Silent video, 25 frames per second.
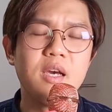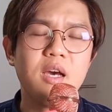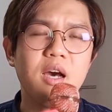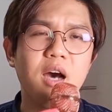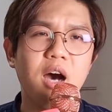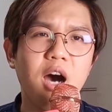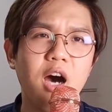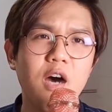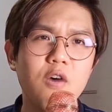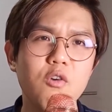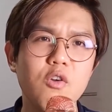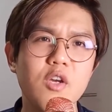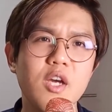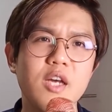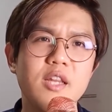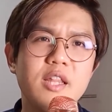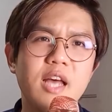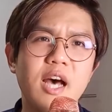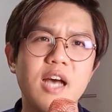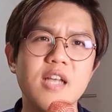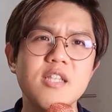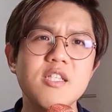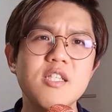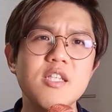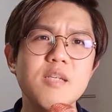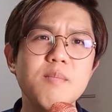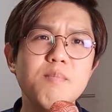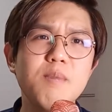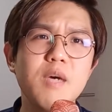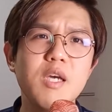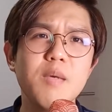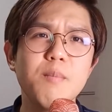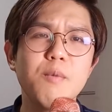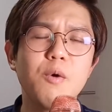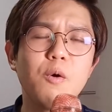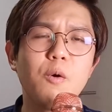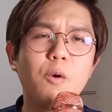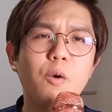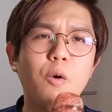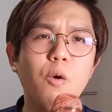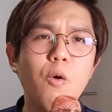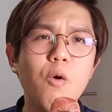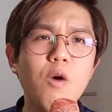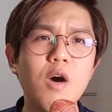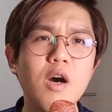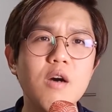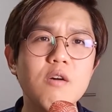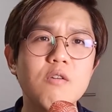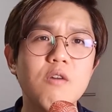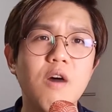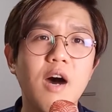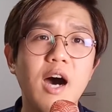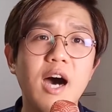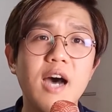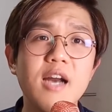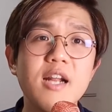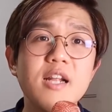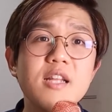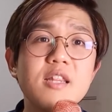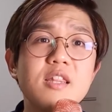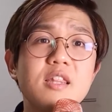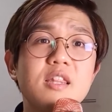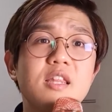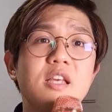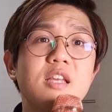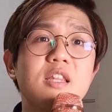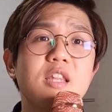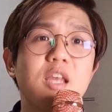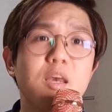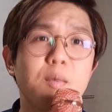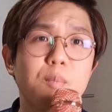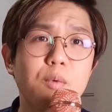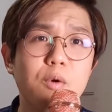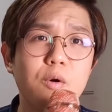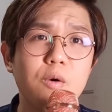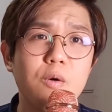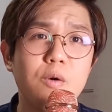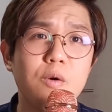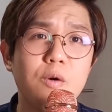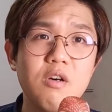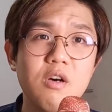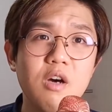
あるいは何千倍も高額を払ってでも